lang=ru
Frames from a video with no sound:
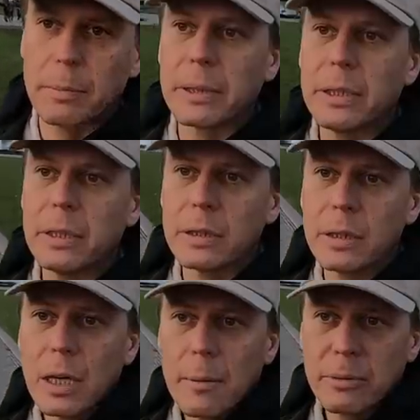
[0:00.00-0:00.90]

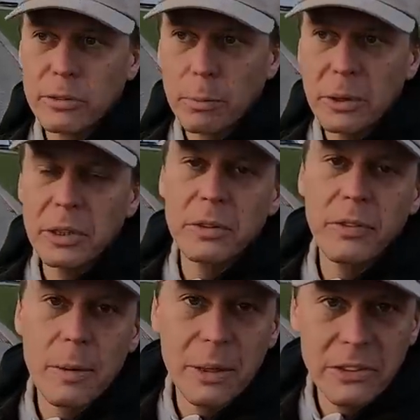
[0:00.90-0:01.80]
при поступлении
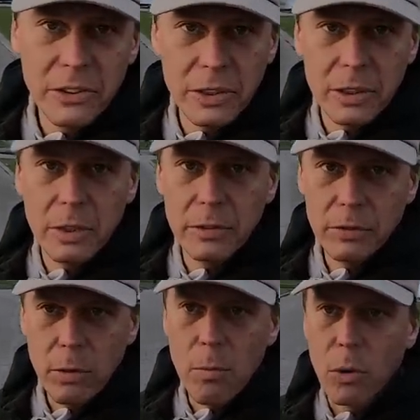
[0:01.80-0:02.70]
информации в
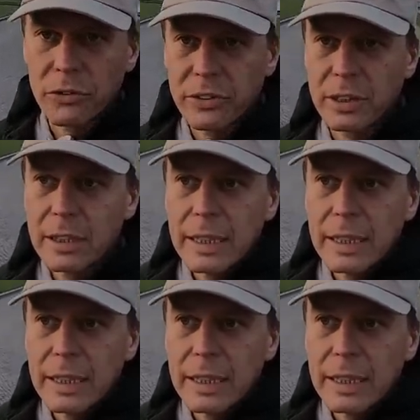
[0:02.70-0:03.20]
его мозг.